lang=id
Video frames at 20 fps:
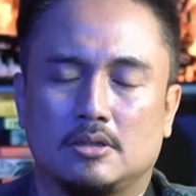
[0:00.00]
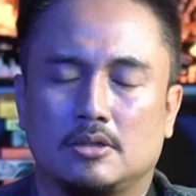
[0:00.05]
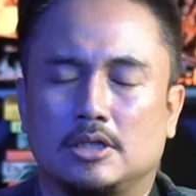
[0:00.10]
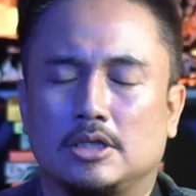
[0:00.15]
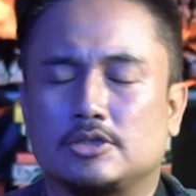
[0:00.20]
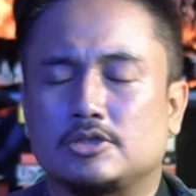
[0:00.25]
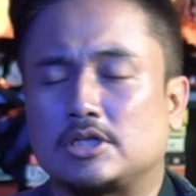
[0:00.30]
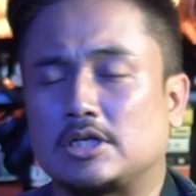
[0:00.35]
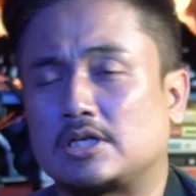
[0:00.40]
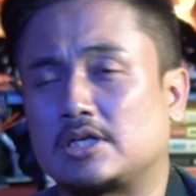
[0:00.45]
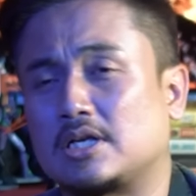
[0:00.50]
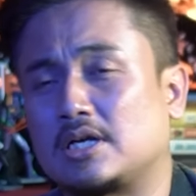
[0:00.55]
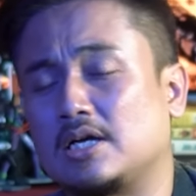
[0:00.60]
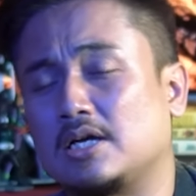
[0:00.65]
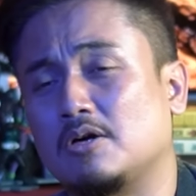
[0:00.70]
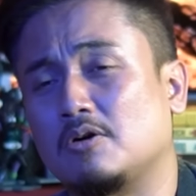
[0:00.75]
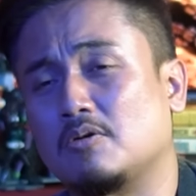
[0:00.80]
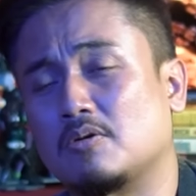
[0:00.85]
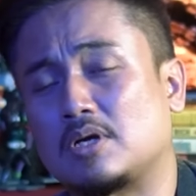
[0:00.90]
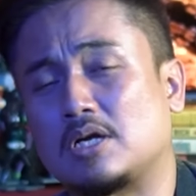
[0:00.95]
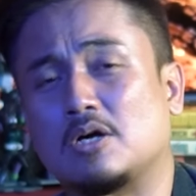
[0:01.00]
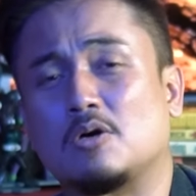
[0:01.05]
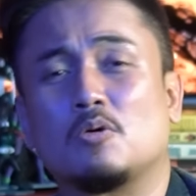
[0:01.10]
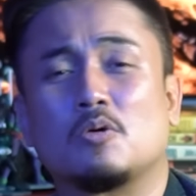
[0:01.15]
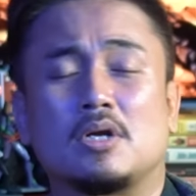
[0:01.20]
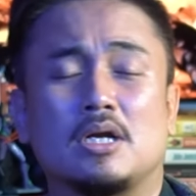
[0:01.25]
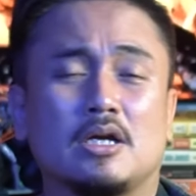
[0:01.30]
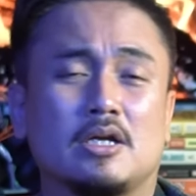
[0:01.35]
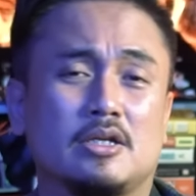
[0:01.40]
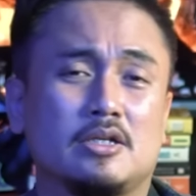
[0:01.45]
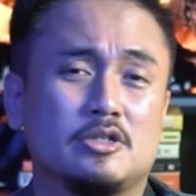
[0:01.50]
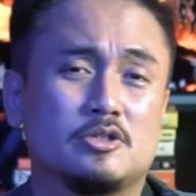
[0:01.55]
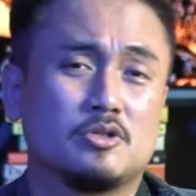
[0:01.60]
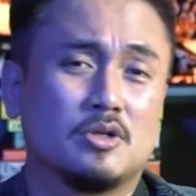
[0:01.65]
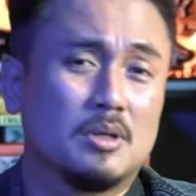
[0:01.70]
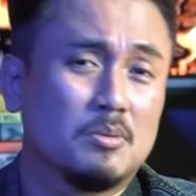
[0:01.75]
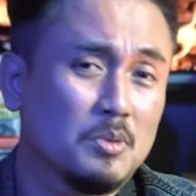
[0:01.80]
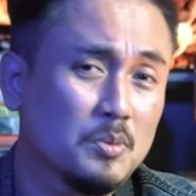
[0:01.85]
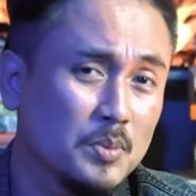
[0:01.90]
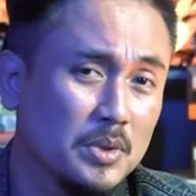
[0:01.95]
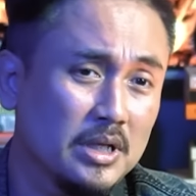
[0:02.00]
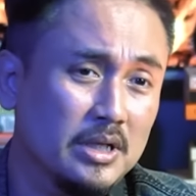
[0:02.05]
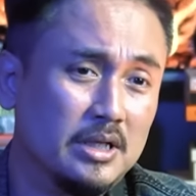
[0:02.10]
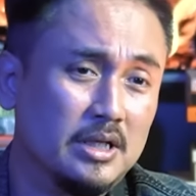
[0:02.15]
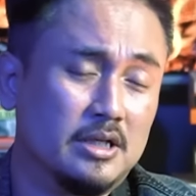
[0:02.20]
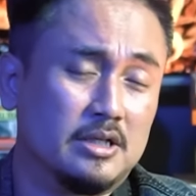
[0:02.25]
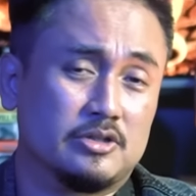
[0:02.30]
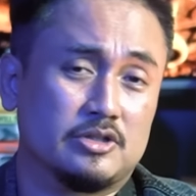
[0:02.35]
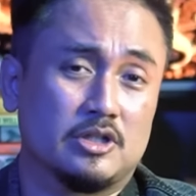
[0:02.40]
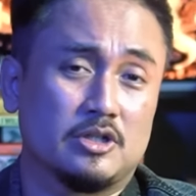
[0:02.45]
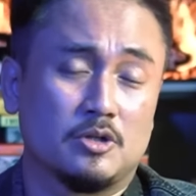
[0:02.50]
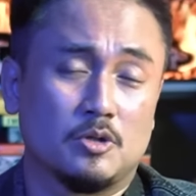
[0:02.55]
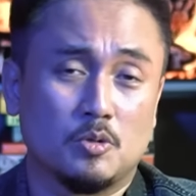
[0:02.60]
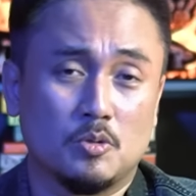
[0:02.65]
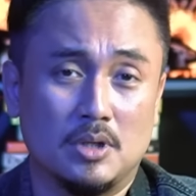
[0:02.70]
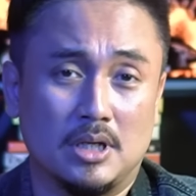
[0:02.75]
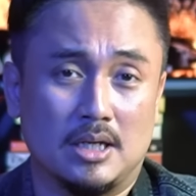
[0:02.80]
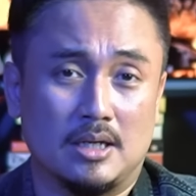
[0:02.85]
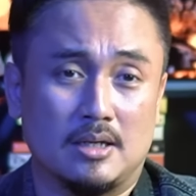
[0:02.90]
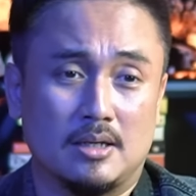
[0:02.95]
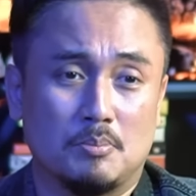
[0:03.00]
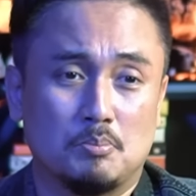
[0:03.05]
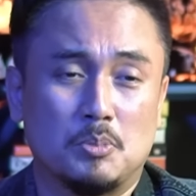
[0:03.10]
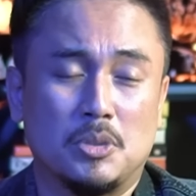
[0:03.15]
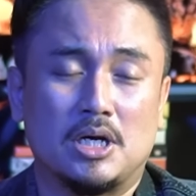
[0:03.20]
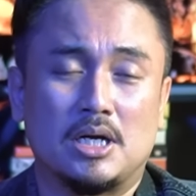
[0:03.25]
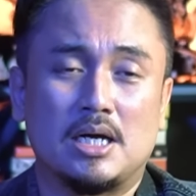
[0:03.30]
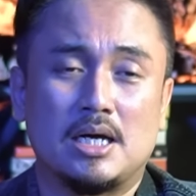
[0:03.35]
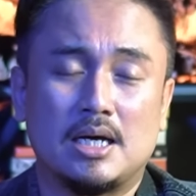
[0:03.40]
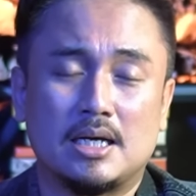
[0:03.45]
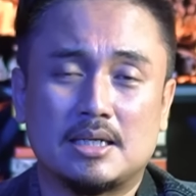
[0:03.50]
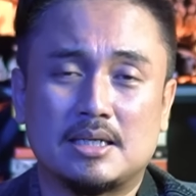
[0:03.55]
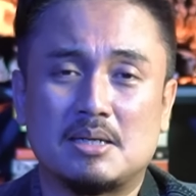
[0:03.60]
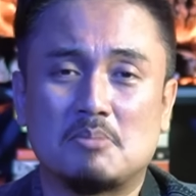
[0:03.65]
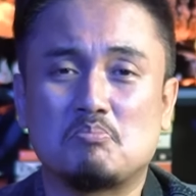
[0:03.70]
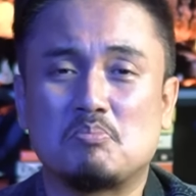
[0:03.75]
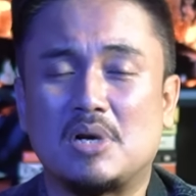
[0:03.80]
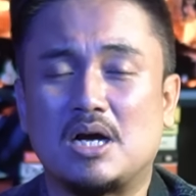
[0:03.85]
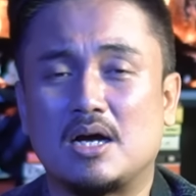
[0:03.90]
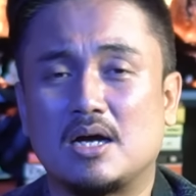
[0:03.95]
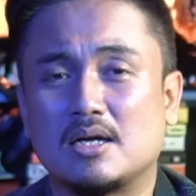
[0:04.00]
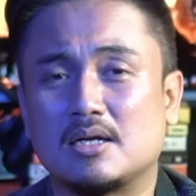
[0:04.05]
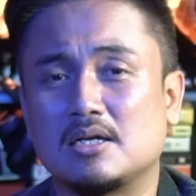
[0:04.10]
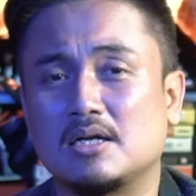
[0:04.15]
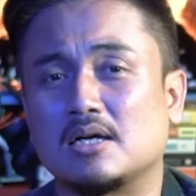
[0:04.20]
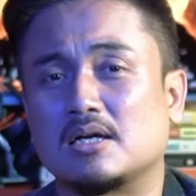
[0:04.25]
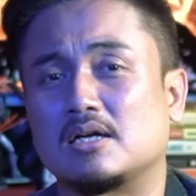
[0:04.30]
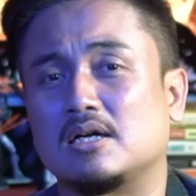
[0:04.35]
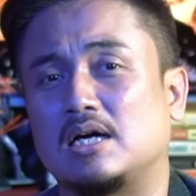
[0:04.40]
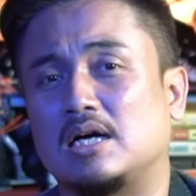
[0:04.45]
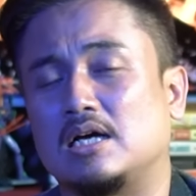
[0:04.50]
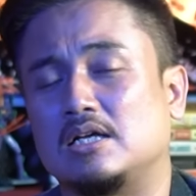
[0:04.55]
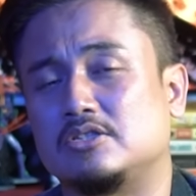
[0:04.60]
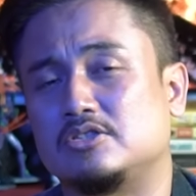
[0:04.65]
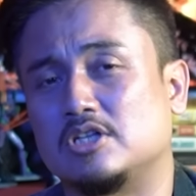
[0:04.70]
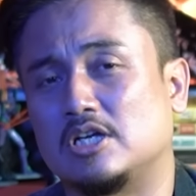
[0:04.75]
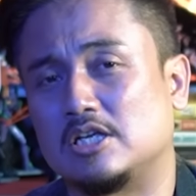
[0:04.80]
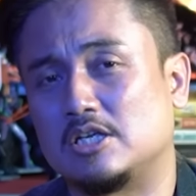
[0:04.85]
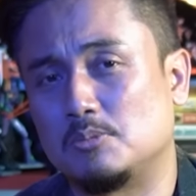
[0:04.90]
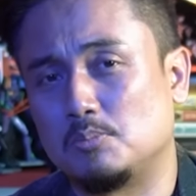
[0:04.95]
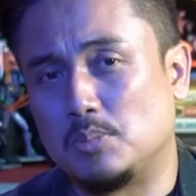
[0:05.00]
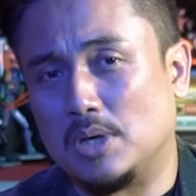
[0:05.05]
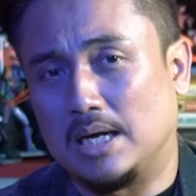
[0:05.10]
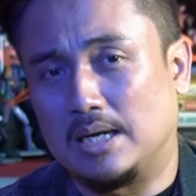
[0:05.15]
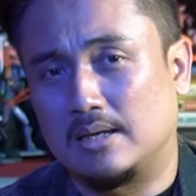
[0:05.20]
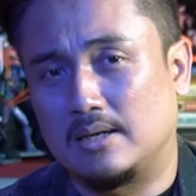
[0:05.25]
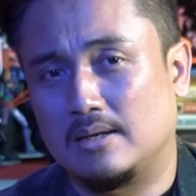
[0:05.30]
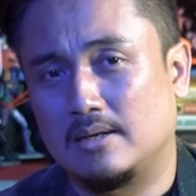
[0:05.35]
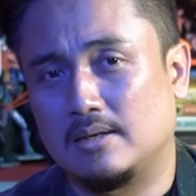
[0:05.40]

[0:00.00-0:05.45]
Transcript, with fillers: Dan saya kira orang-orang ini juga memiliki kecenderungan berharap ada keajaiban